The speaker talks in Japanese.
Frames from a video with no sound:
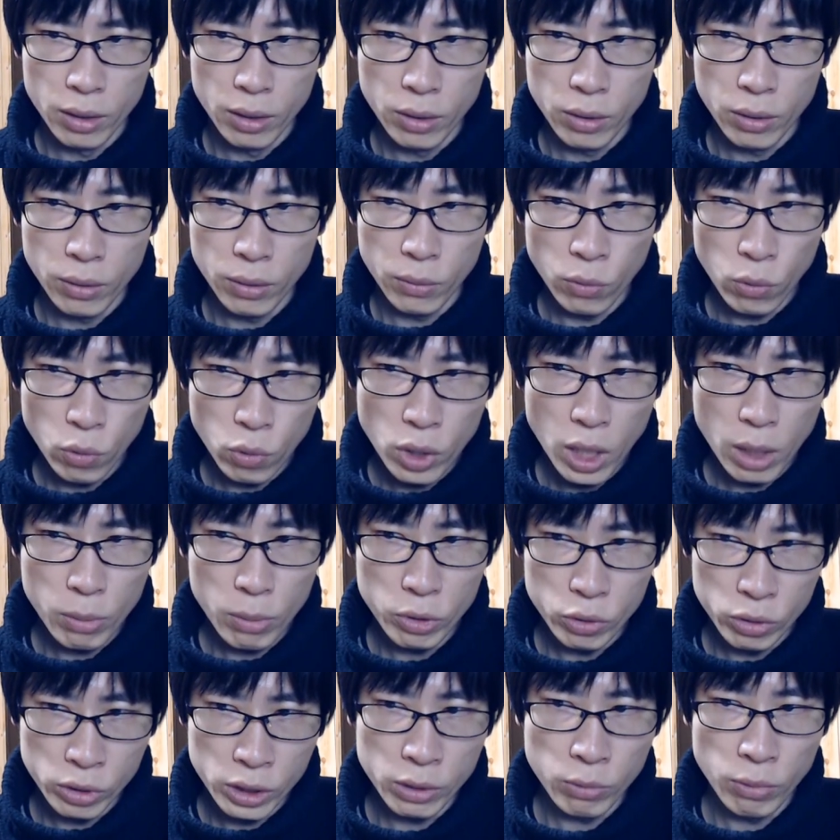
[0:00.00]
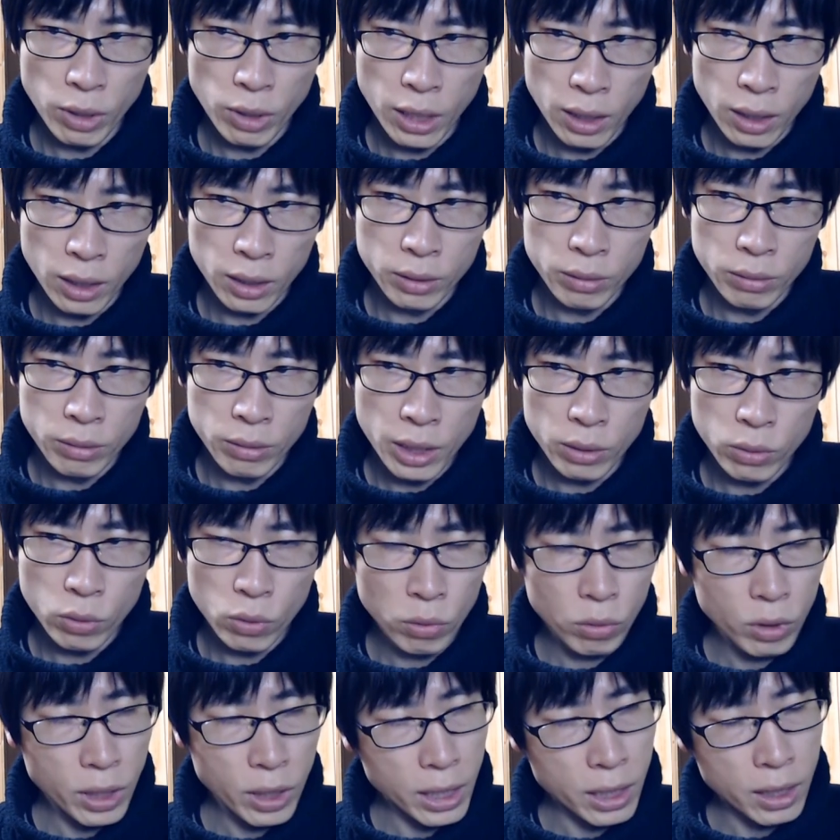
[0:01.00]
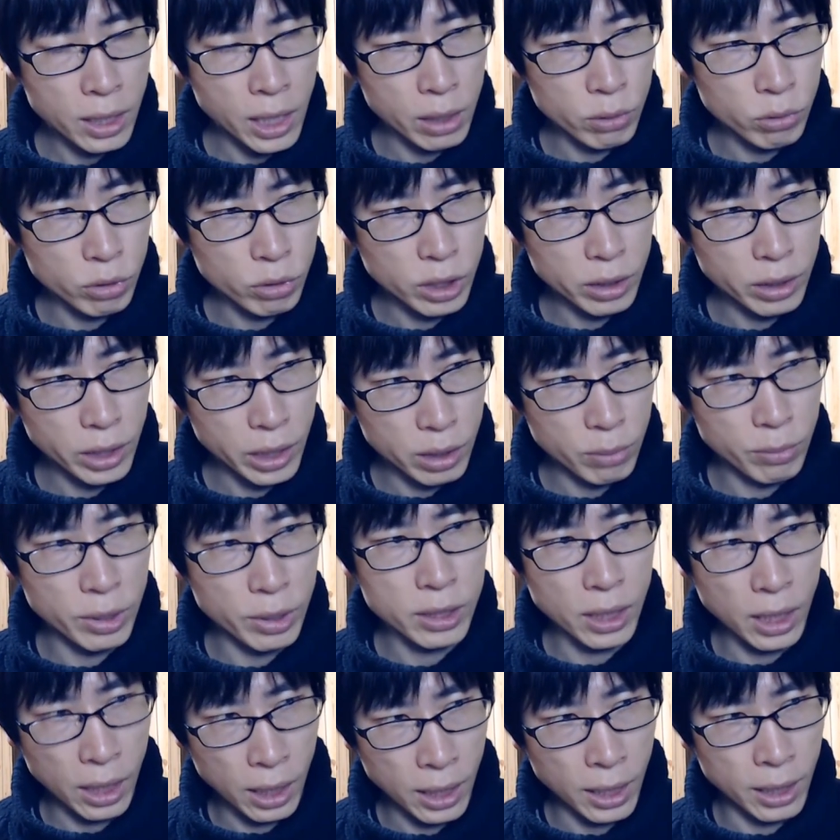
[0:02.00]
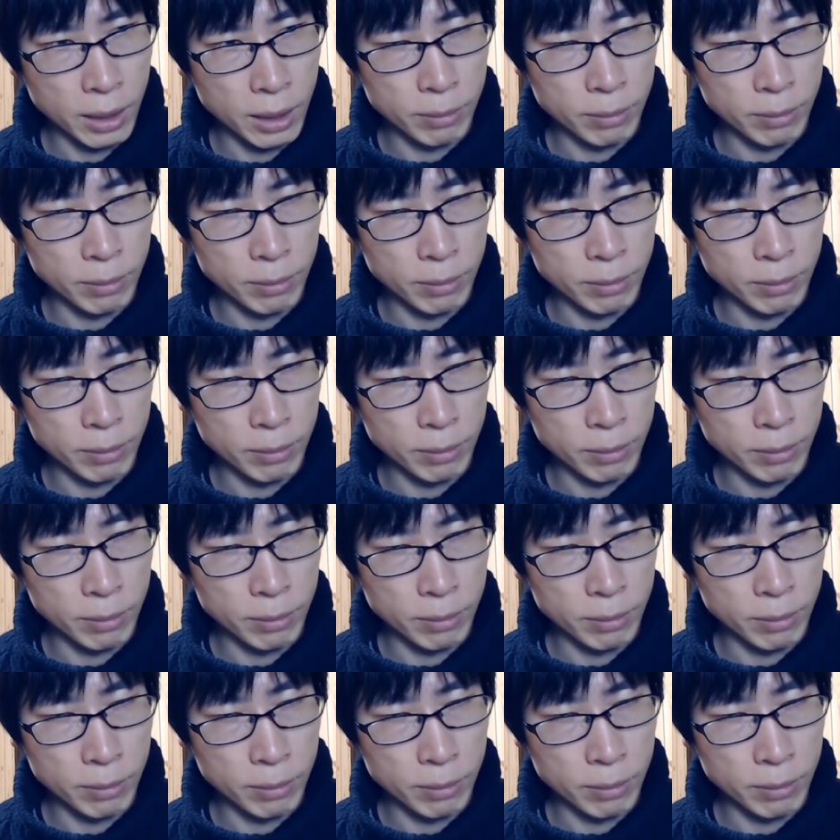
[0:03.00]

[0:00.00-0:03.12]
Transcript: 大株主はネットで確認できますから、